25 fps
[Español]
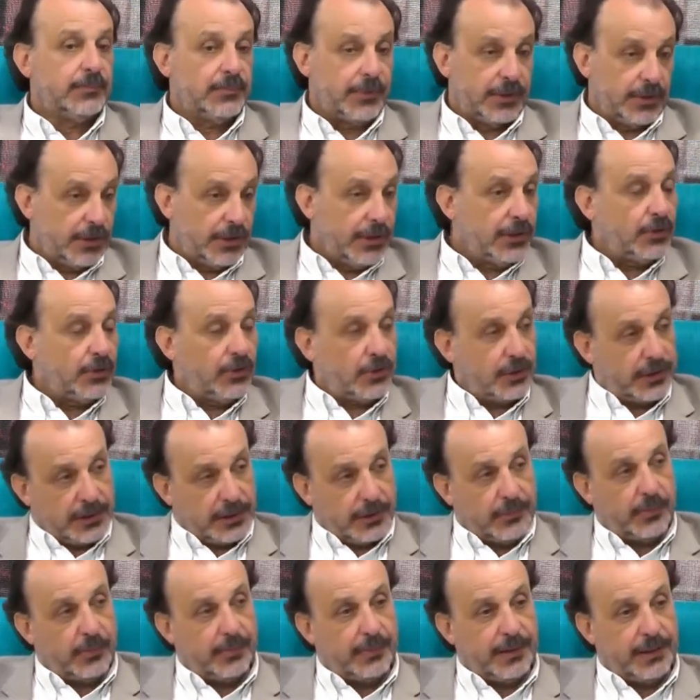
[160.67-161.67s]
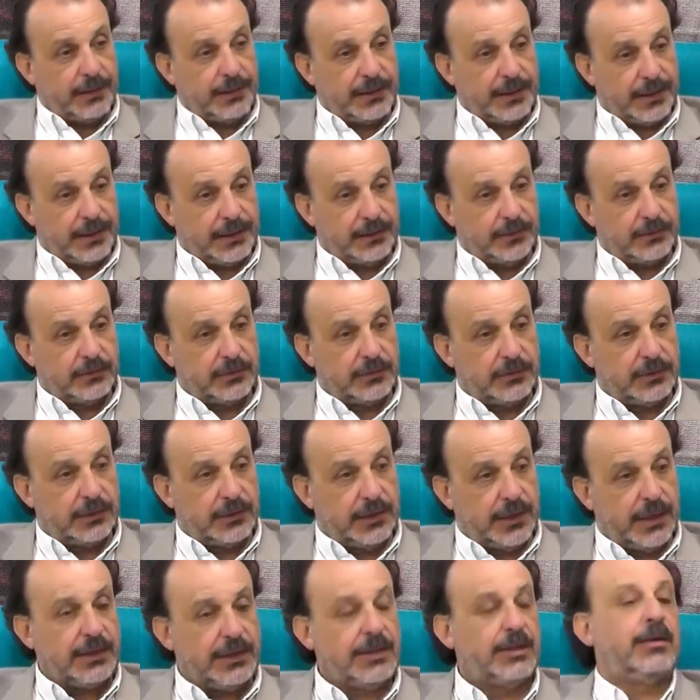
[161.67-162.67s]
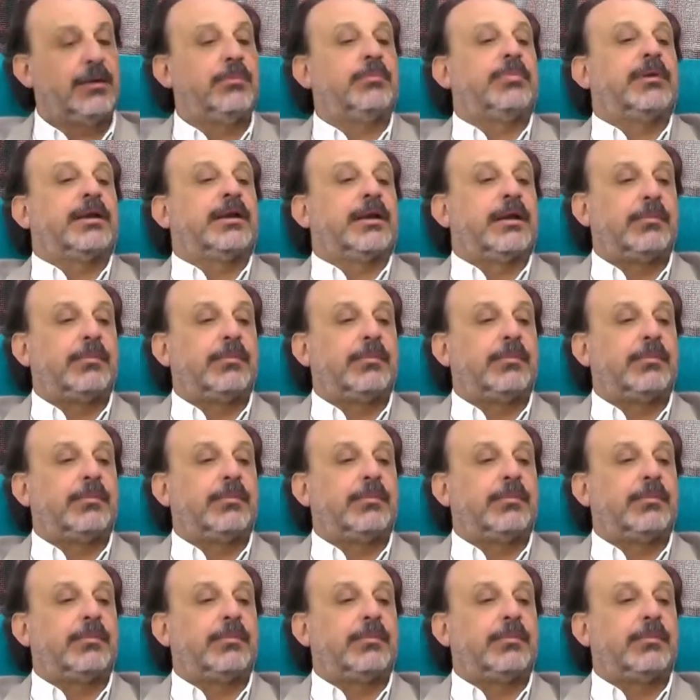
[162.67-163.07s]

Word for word: Bueno, esto es lo que estamos planteando. Este es el